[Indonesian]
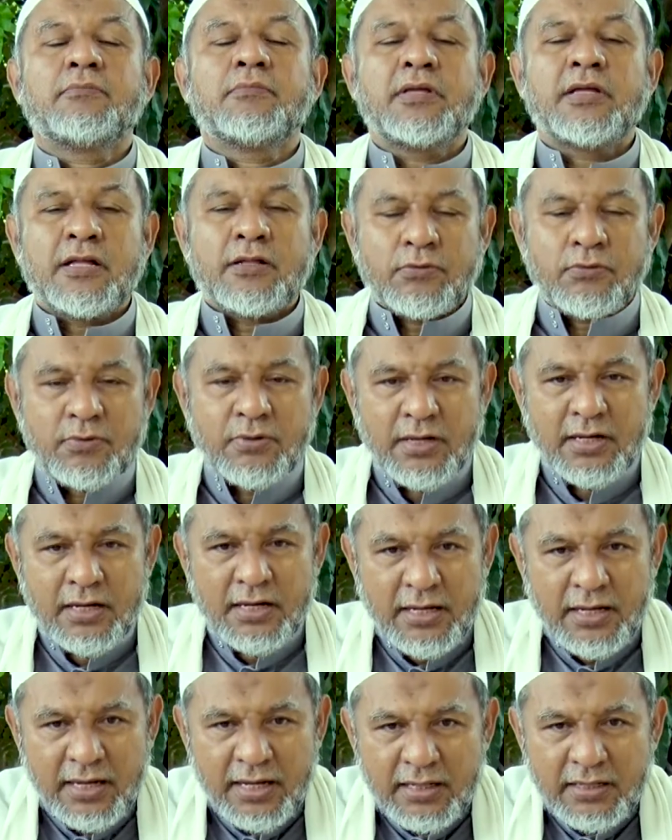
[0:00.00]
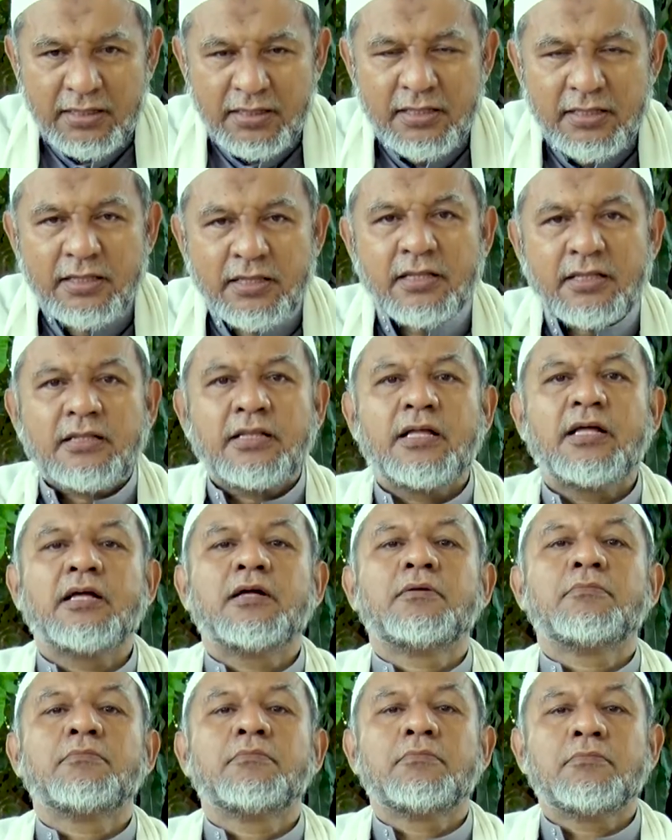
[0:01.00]
menyatukan hati
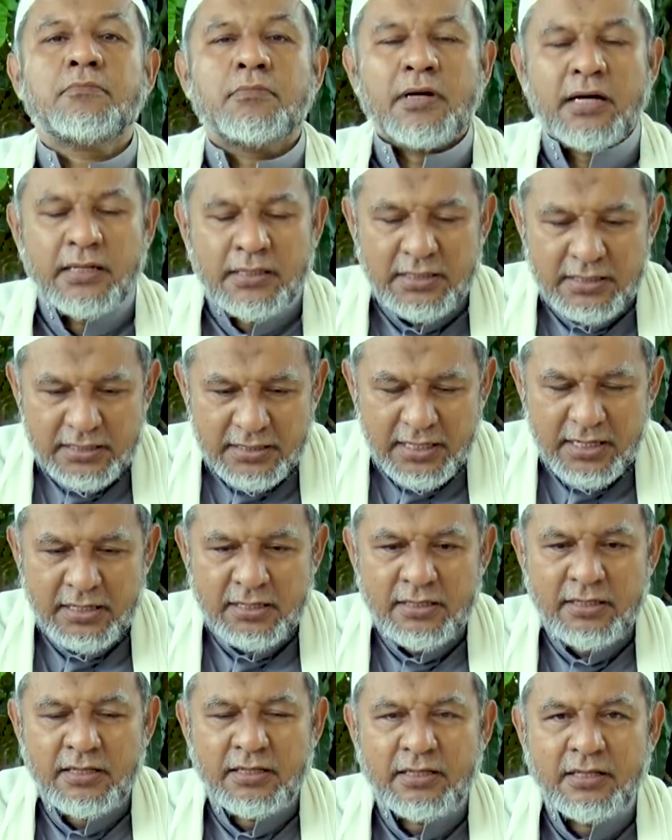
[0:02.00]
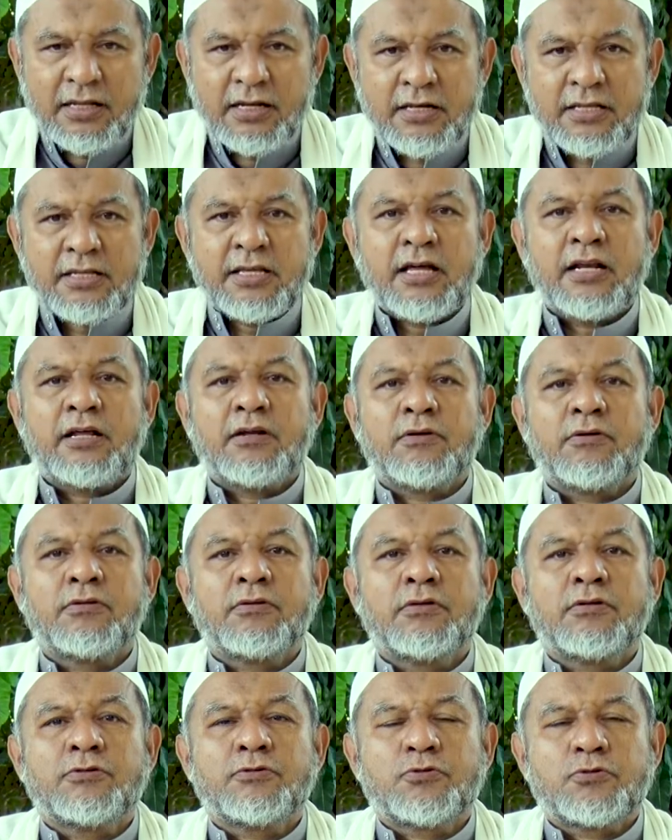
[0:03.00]
kita, barisan kita di jalan
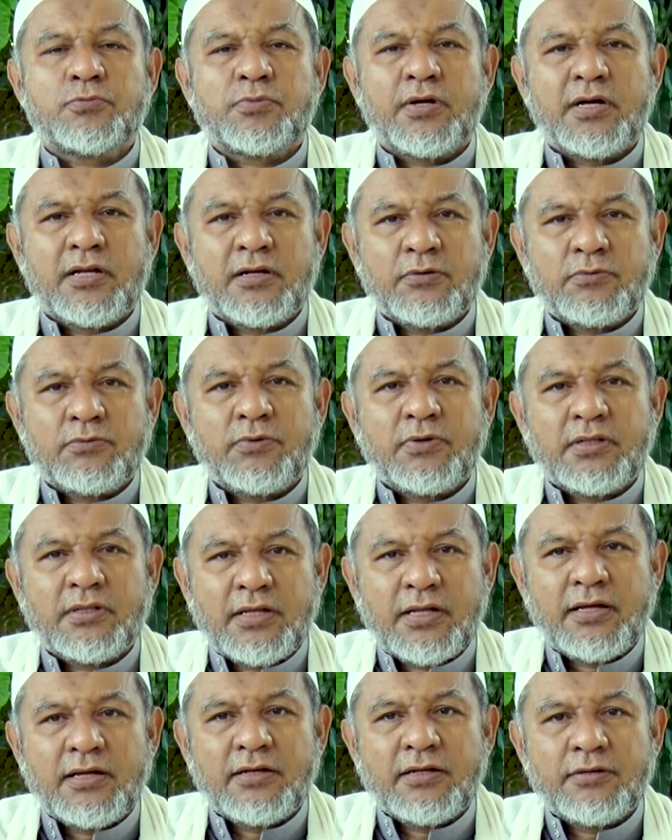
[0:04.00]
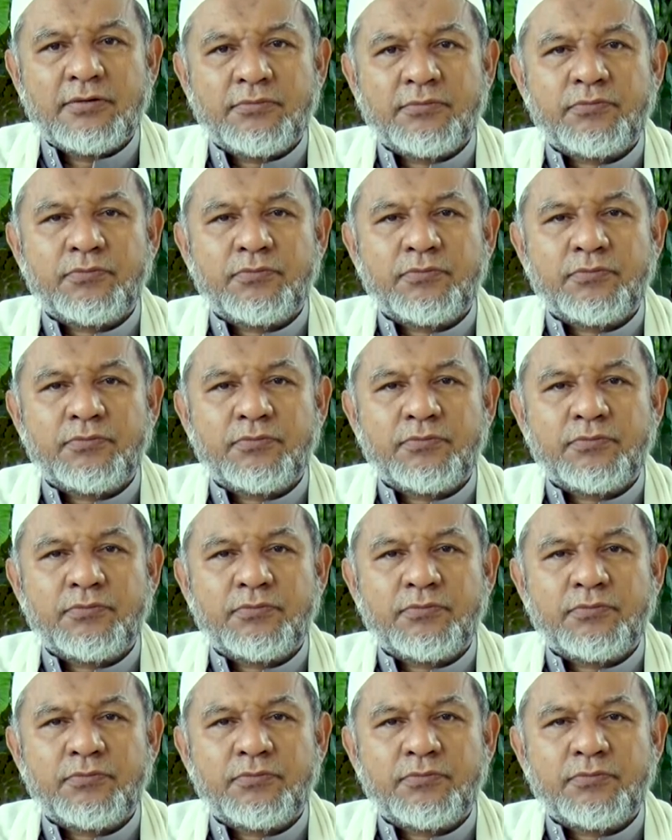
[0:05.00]
Allah Subhanahu wa taala.